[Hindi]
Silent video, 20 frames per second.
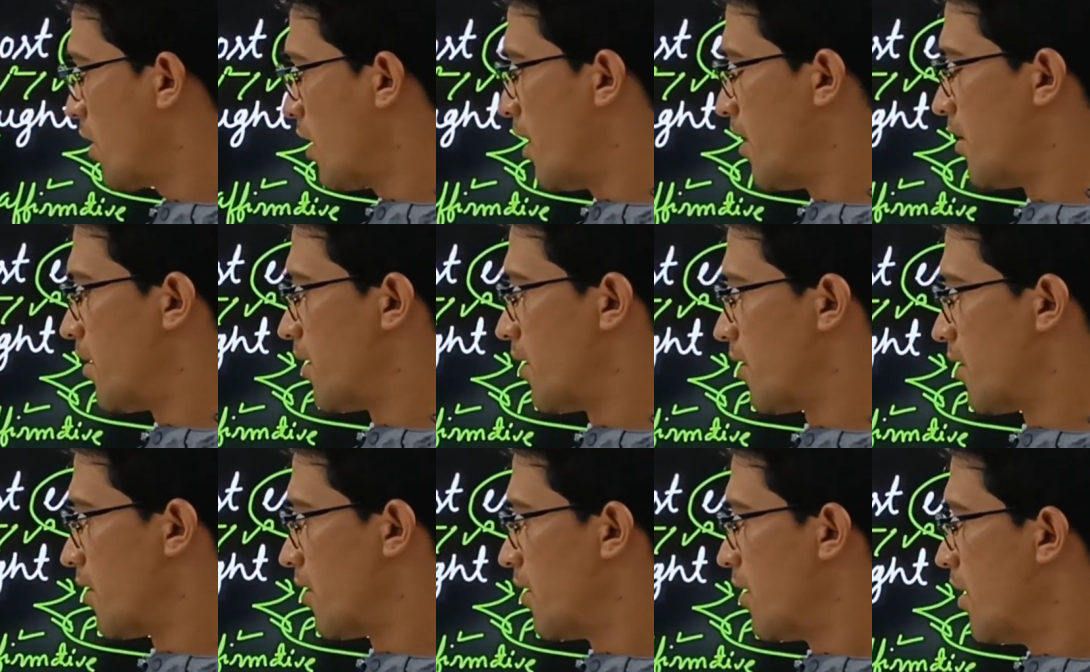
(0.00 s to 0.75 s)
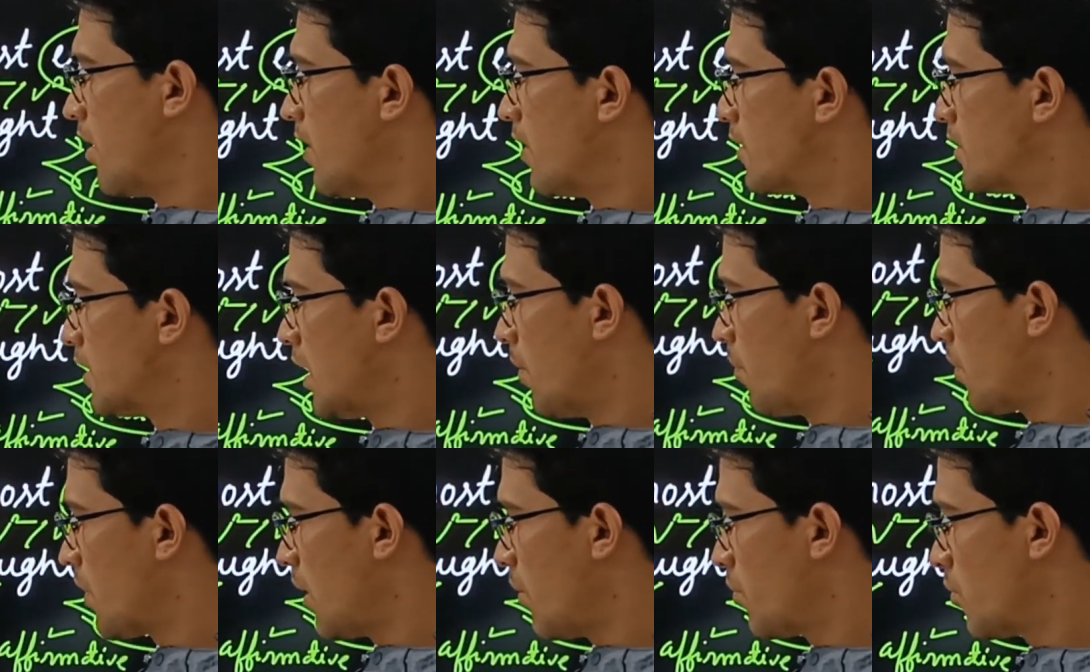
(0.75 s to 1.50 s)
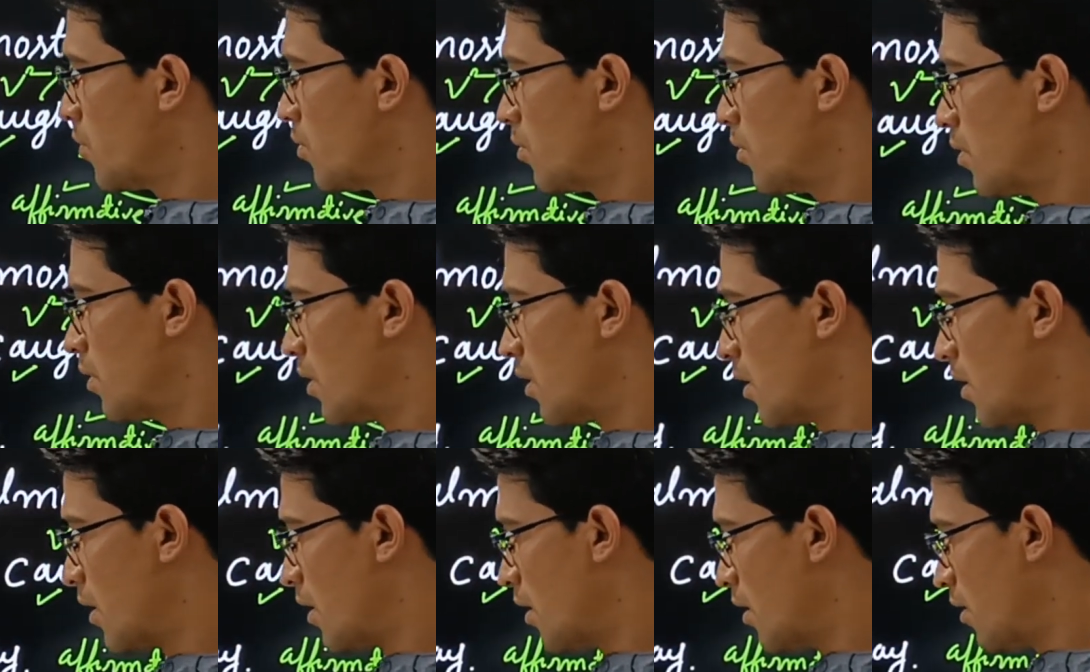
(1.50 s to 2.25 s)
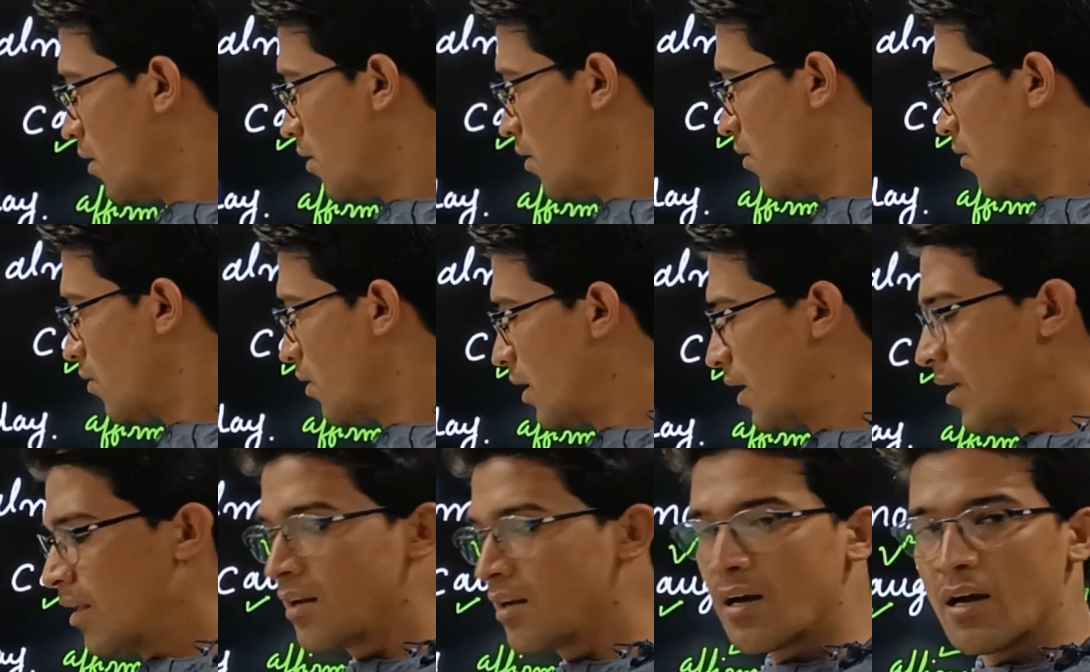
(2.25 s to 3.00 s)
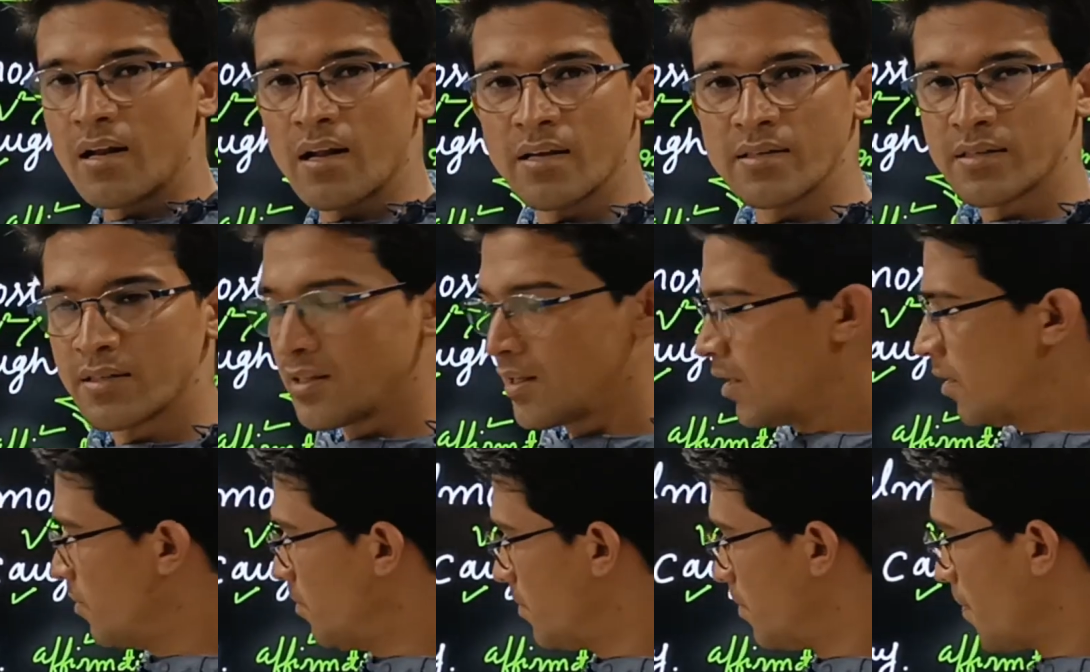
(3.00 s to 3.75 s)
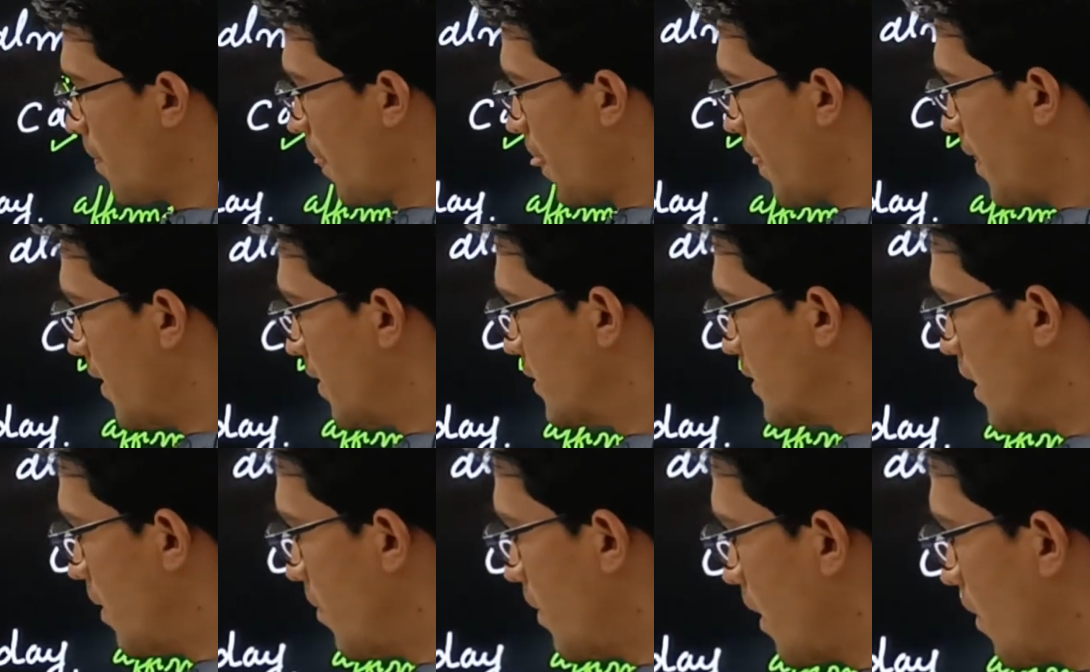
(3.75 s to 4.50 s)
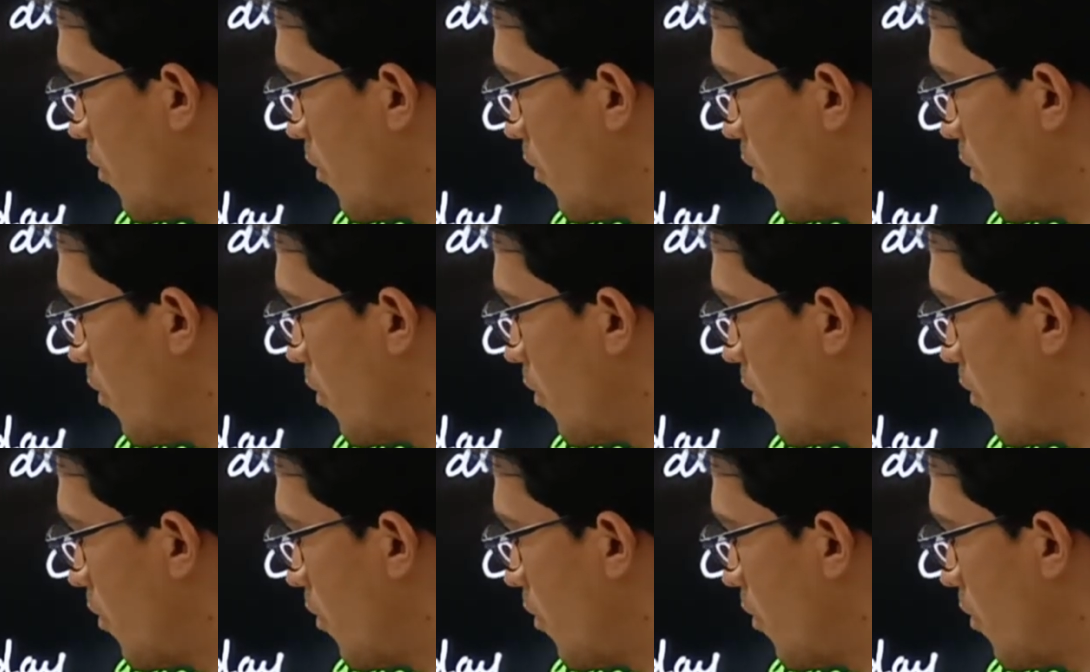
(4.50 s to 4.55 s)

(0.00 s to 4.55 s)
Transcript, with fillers: और कांड है जहाँ पर आप कैन कहाँ लगा सकते हैं आप जहाँ